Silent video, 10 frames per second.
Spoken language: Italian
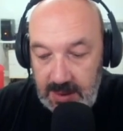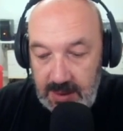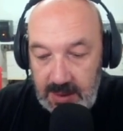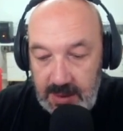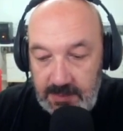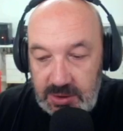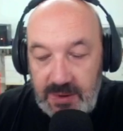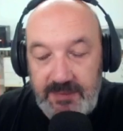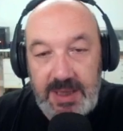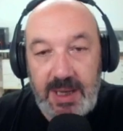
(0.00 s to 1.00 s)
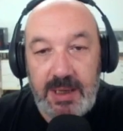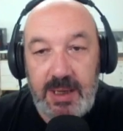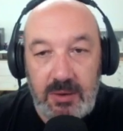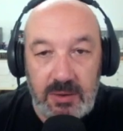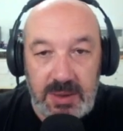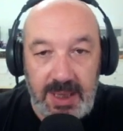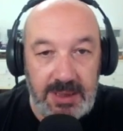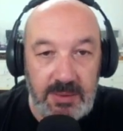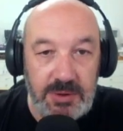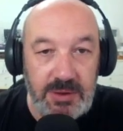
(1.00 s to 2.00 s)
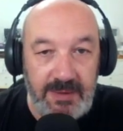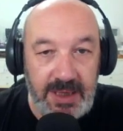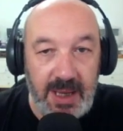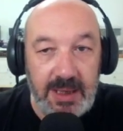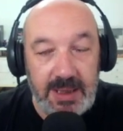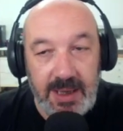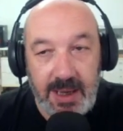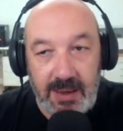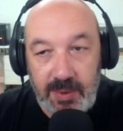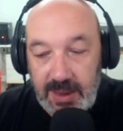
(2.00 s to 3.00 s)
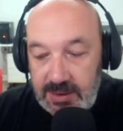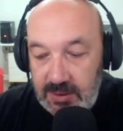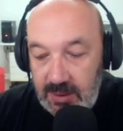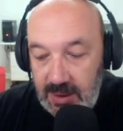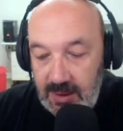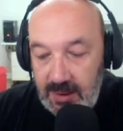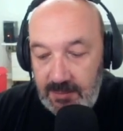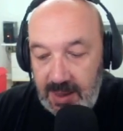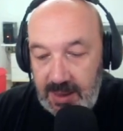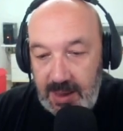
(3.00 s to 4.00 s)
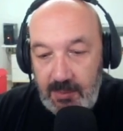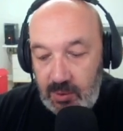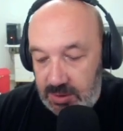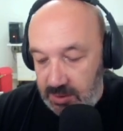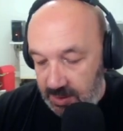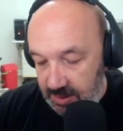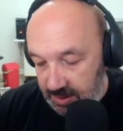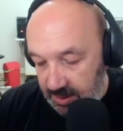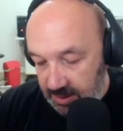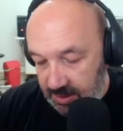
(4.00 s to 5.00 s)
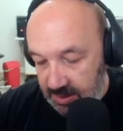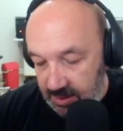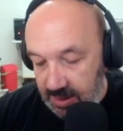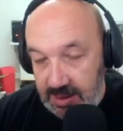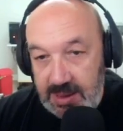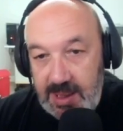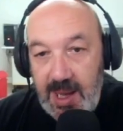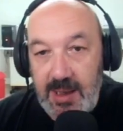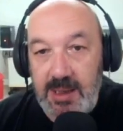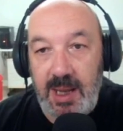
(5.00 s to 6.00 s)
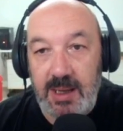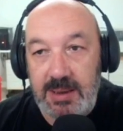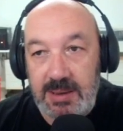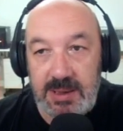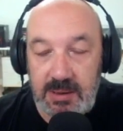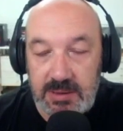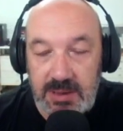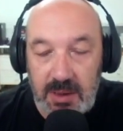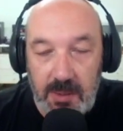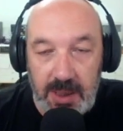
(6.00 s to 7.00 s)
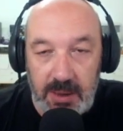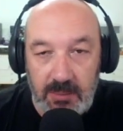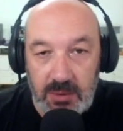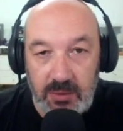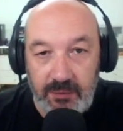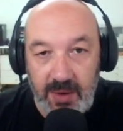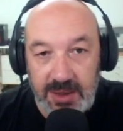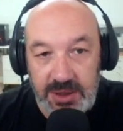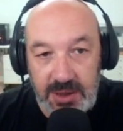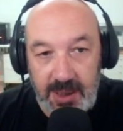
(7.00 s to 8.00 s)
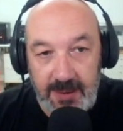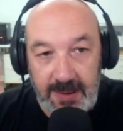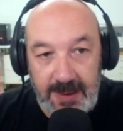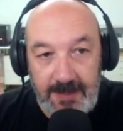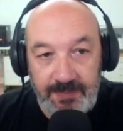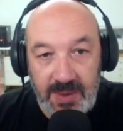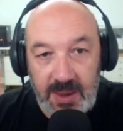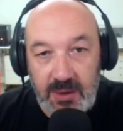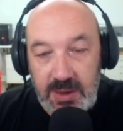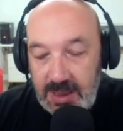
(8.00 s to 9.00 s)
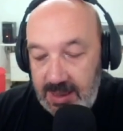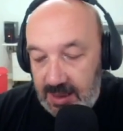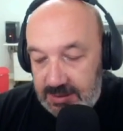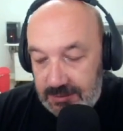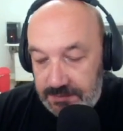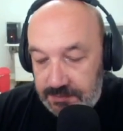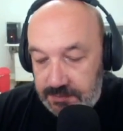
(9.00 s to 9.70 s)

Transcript: eh, bisogna vedere anche il contesto bisogna vedere anche chi ha ripreso parliamo insomma di, di, di, di realtà che secondo me non molto facili eh. in ogni caso